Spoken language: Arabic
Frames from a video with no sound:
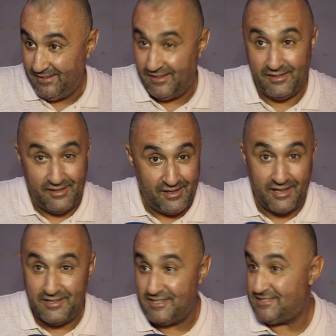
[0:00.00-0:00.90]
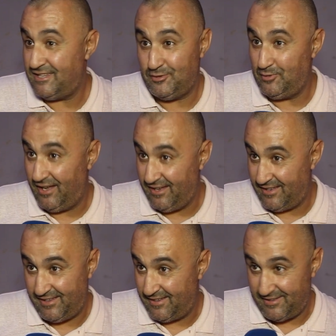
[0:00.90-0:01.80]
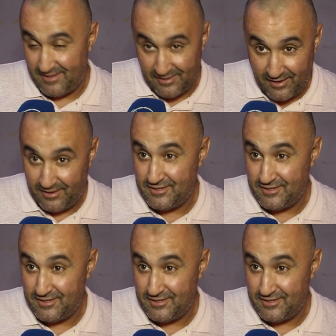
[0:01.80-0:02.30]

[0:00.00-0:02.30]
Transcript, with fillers: يعني أي إنسان عنده الحق يهضر